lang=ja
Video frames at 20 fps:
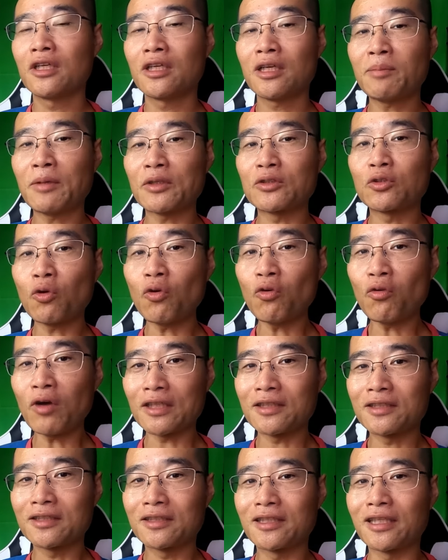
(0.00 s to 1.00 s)
やっぱどう
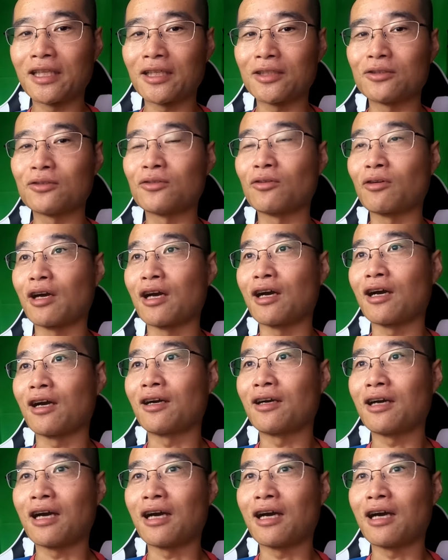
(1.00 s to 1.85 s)
あっていうのが、